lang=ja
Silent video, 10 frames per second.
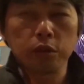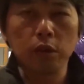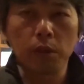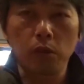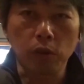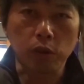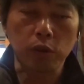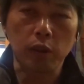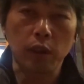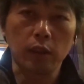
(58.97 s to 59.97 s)
杉山講
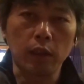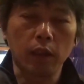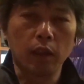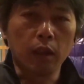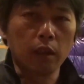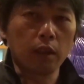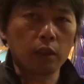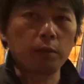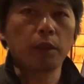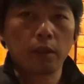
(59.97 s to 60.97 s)
習会で、
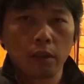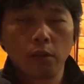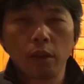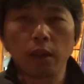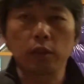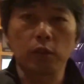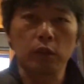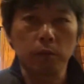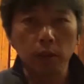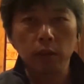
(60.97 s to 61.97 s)
えー、全てお話を
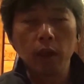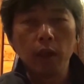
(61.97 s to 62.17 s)
します、